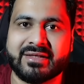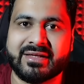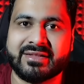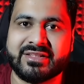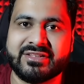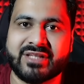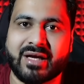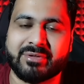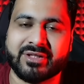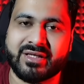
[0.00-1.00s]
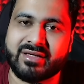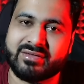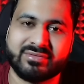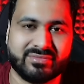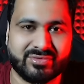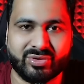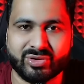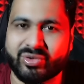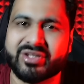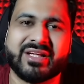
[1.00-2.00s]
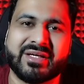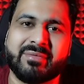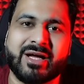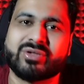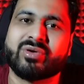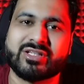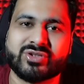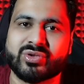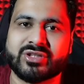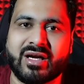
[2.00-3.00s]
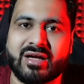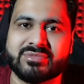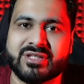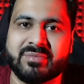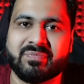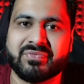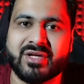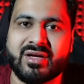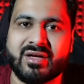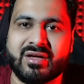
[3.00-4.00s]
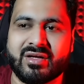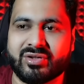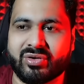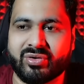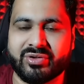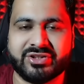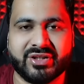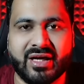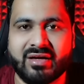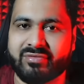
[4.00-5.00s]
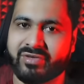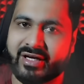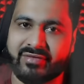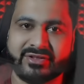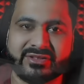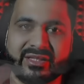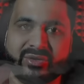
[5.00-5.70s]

आ जाएंगे तीन चार बजे तक तो थोड़ी देर की बात हो रहा है सो जा आराम से तो इशिका फटाफट से